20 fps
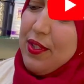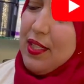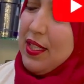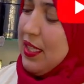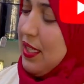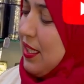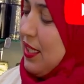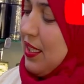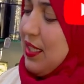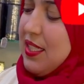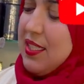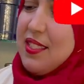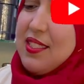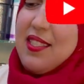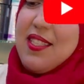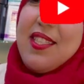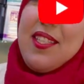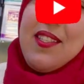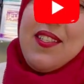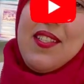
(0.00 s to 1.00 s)
هنا
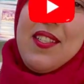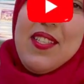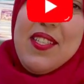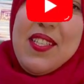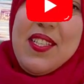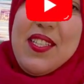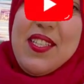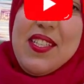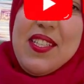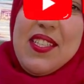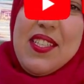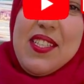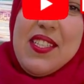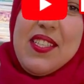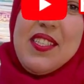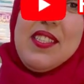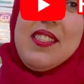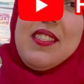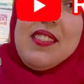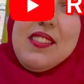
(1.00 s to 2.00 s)
كيتكي اه
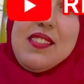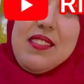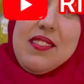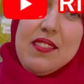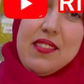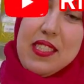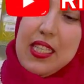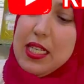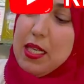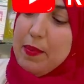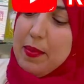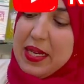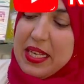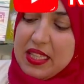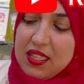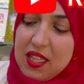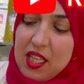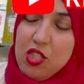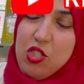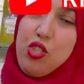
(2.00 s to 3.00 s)
يعني وبغى
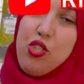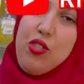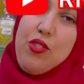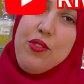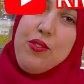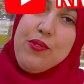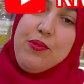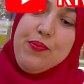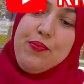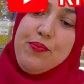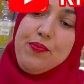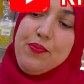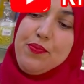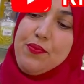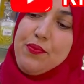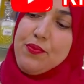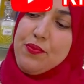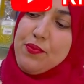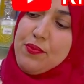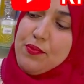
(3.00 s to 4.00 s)
هكا على
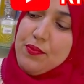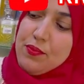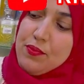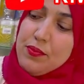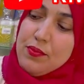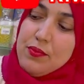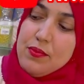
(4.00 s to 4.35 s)
ظهره